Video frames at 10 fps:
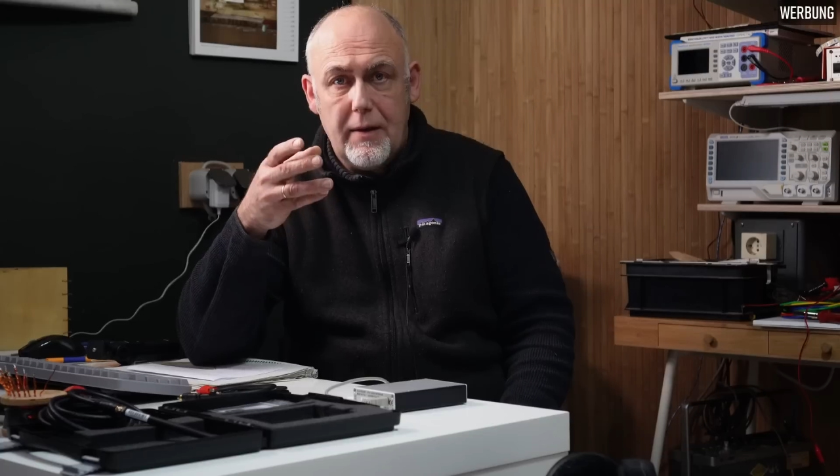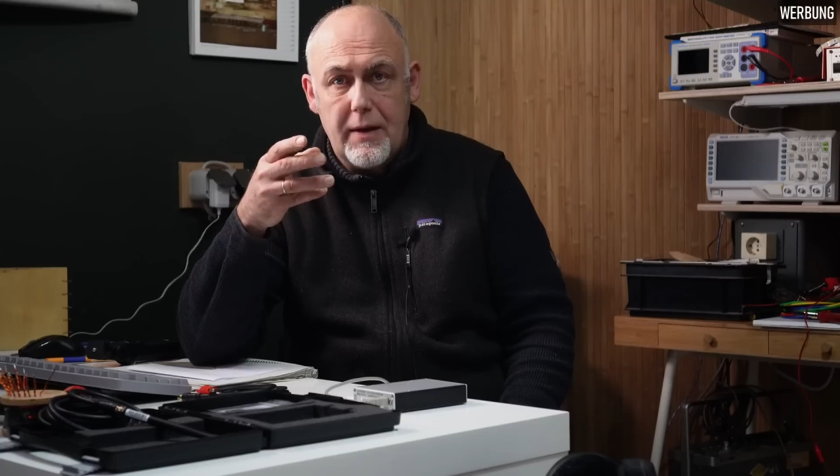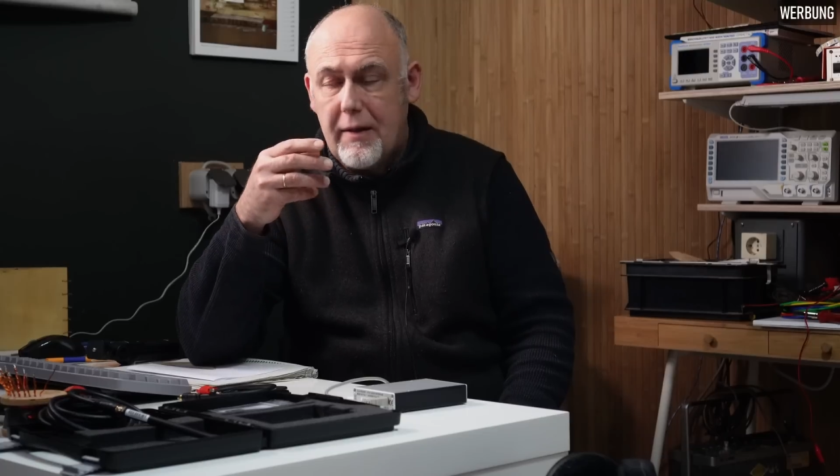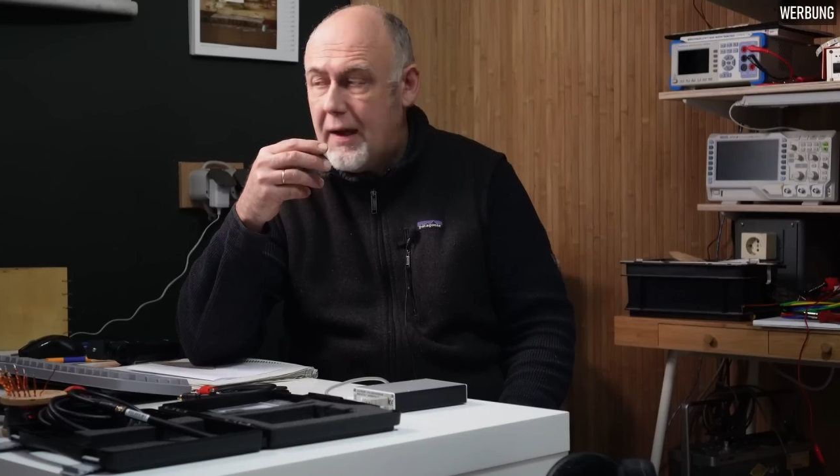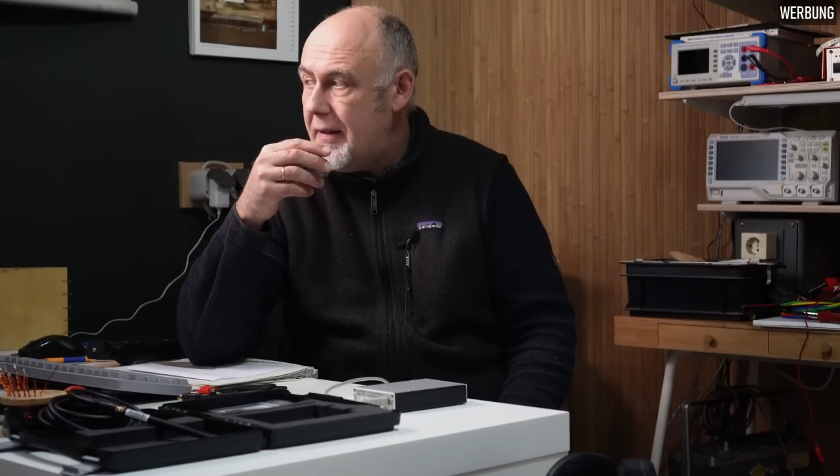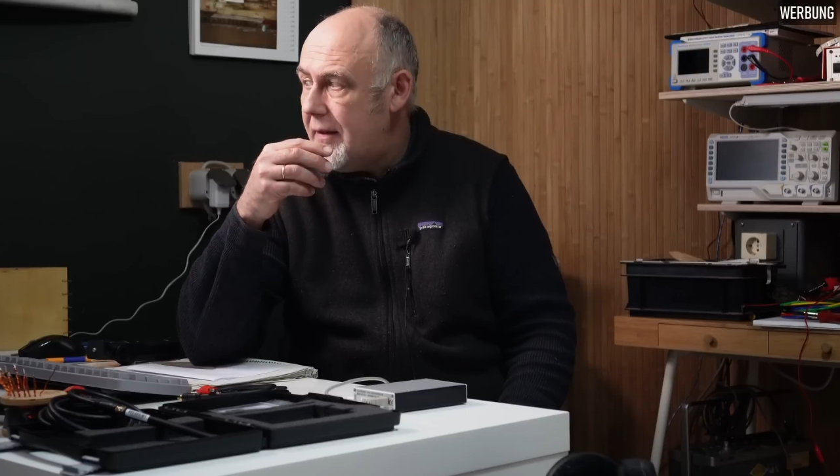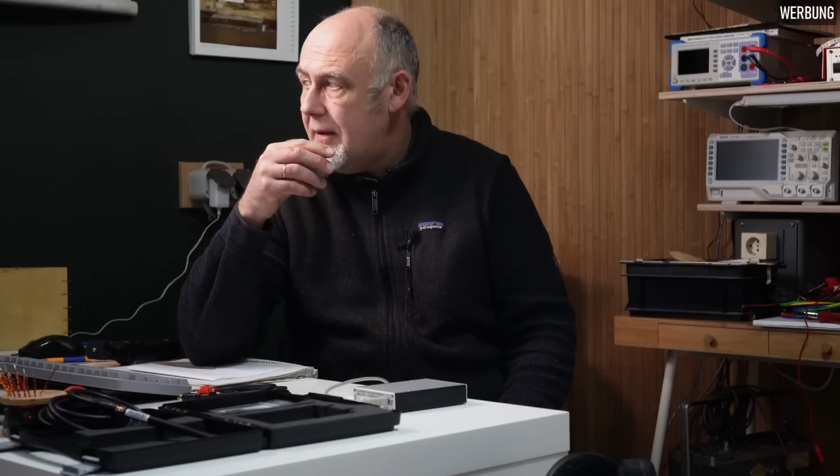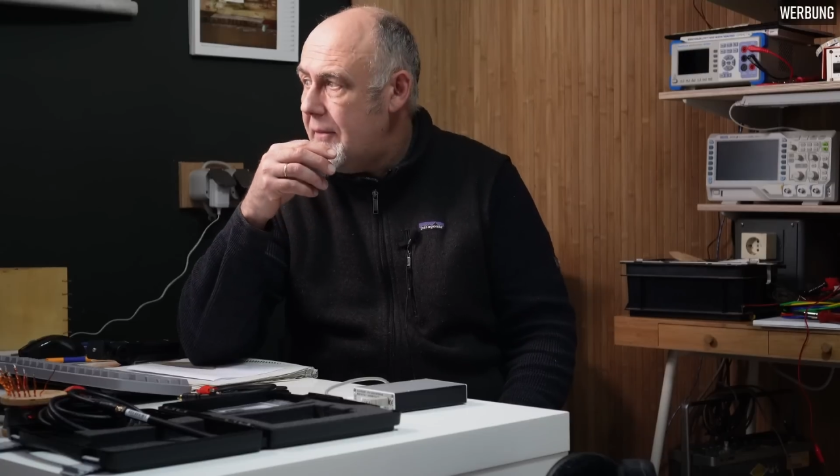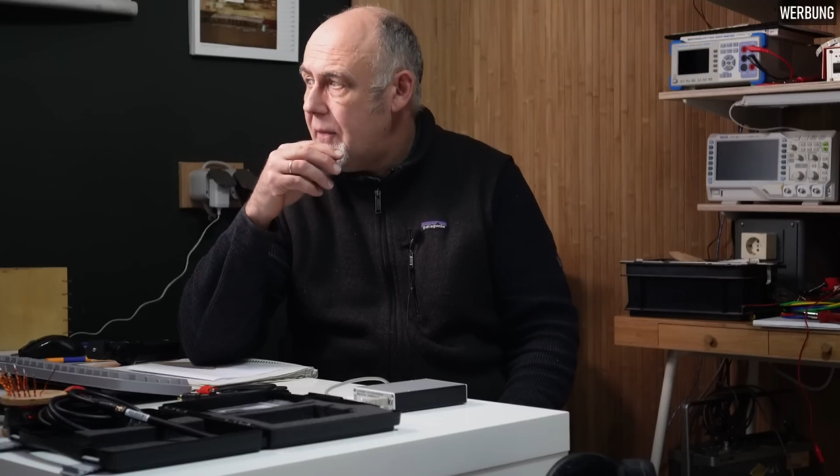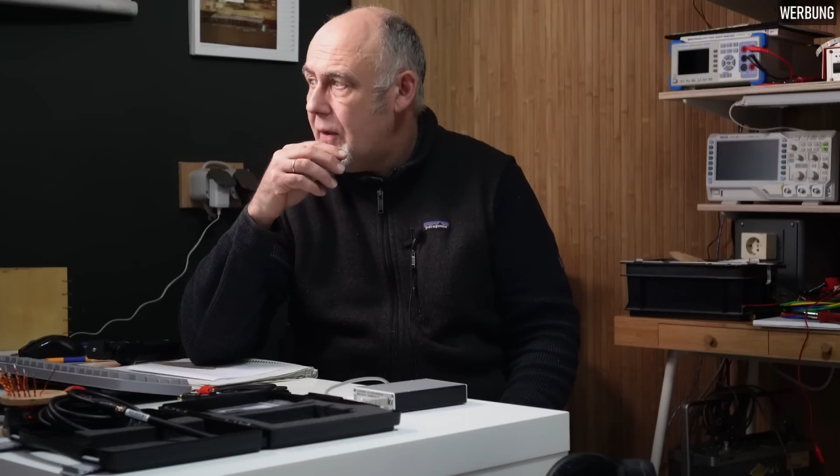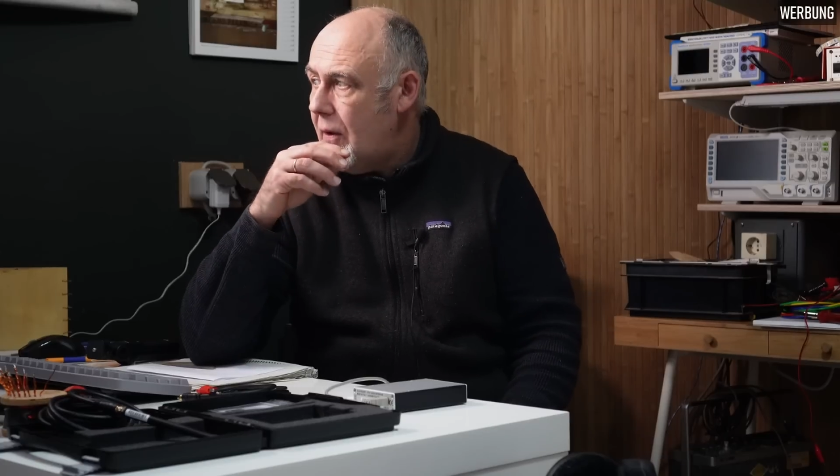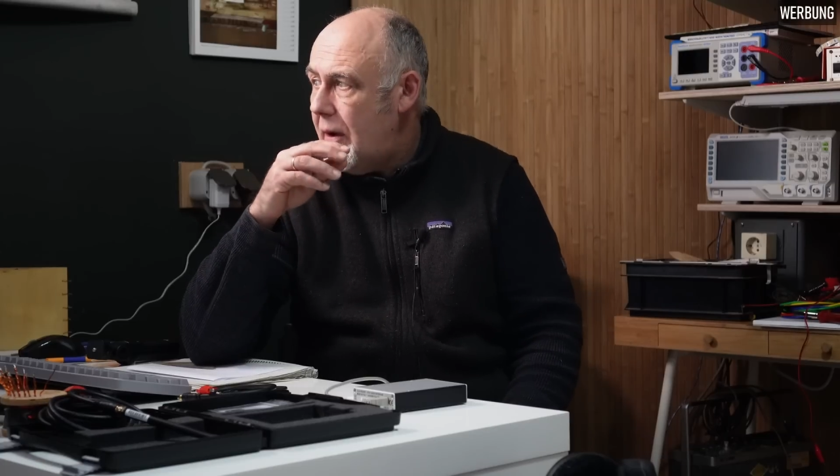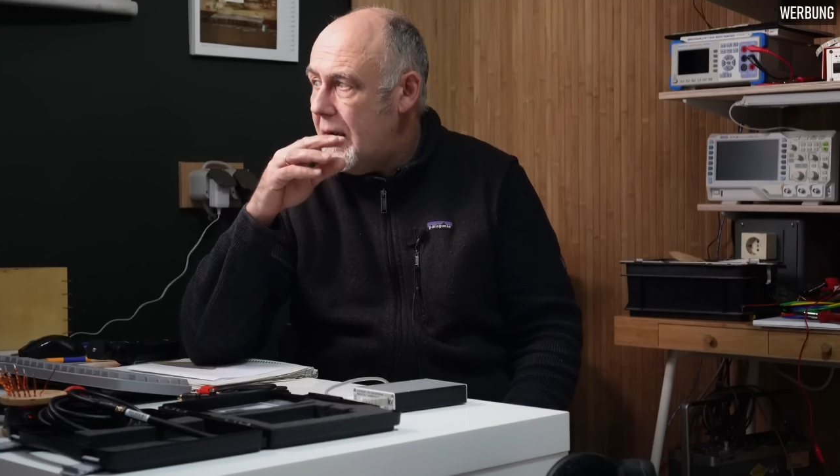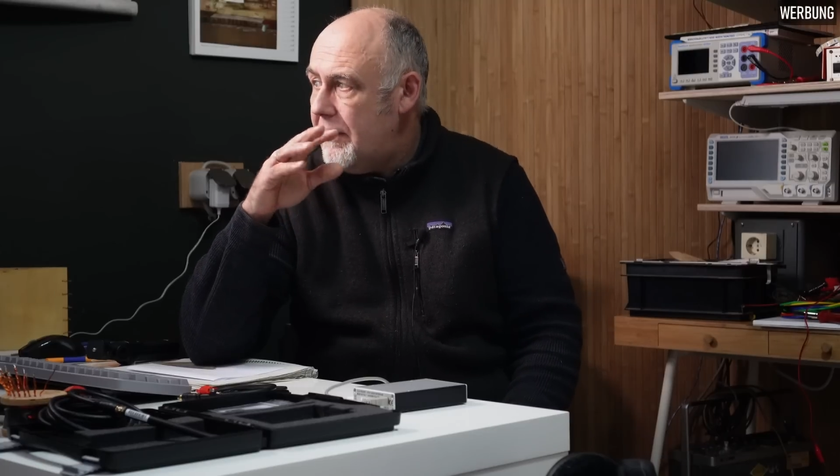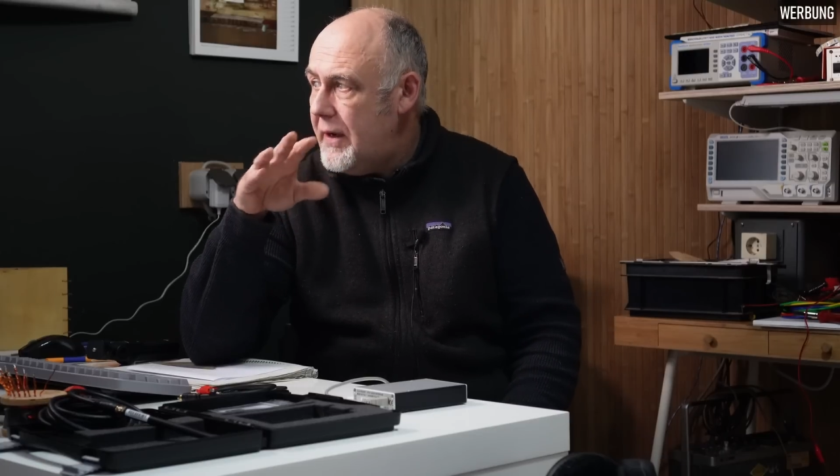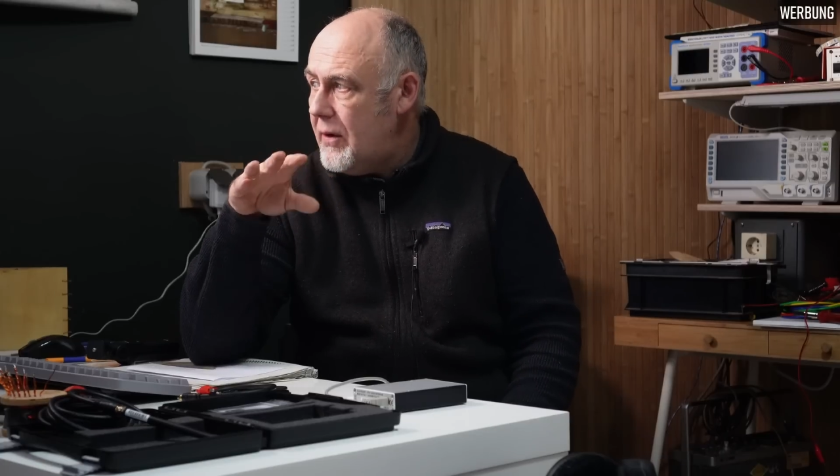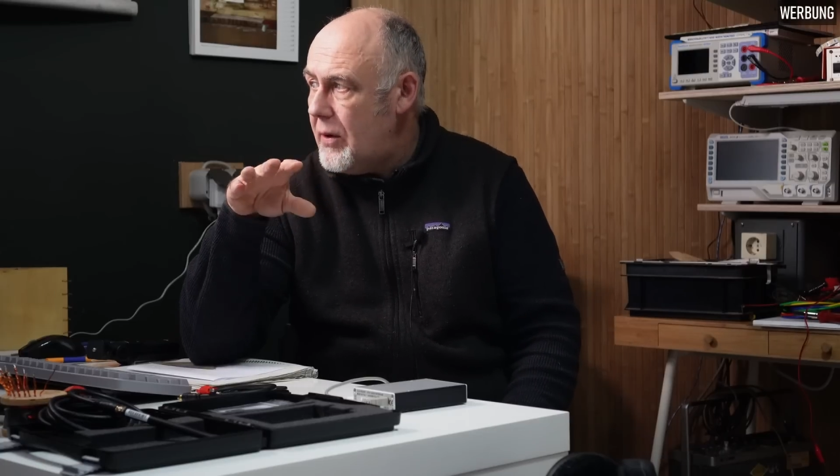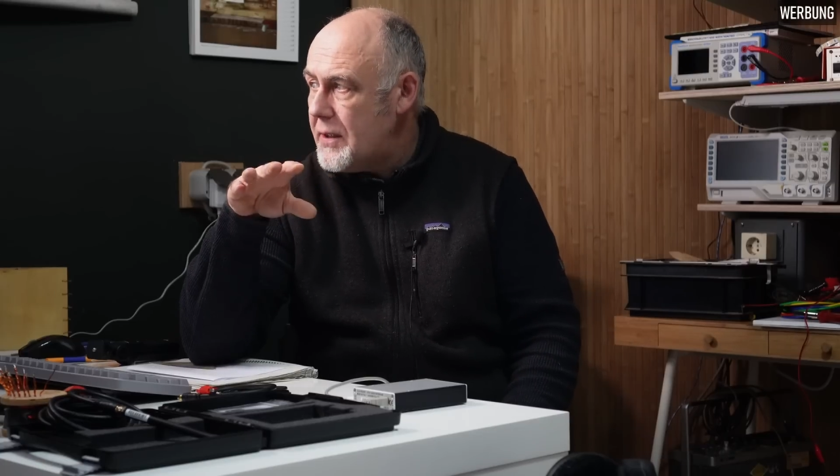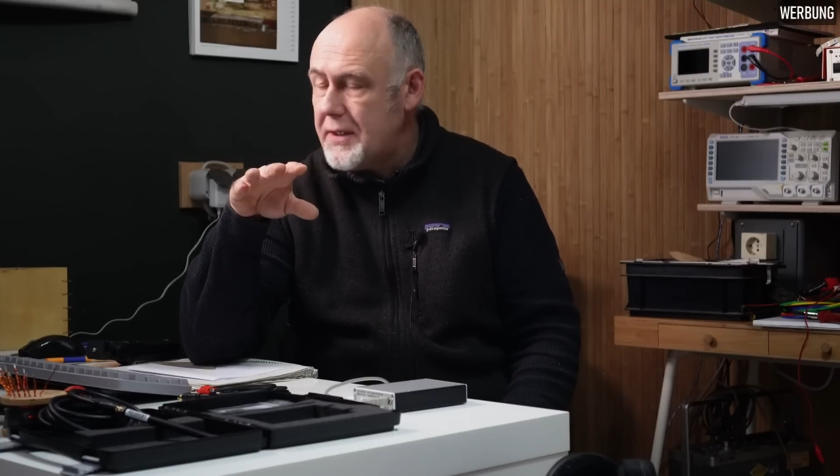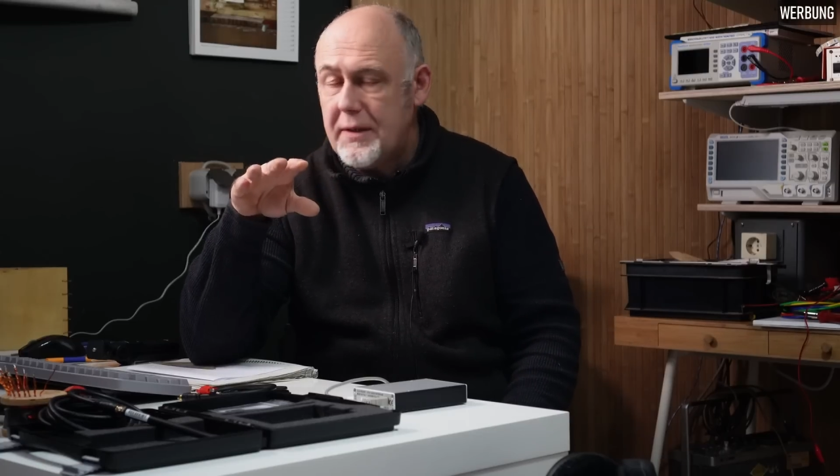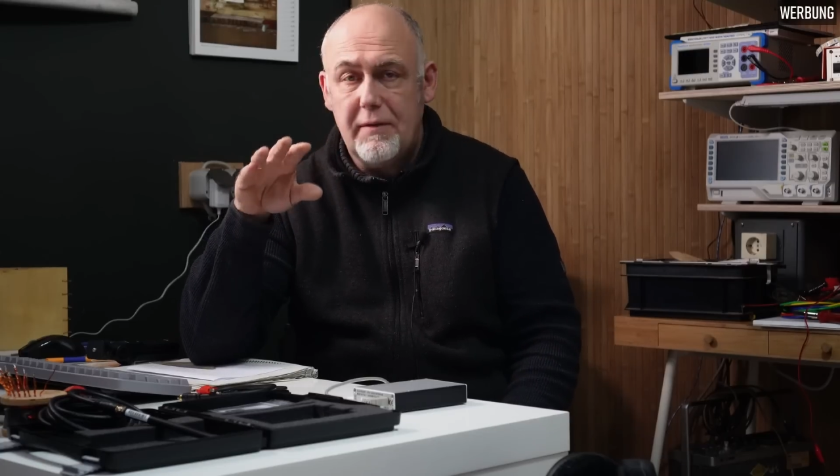Das heißt, euer Windows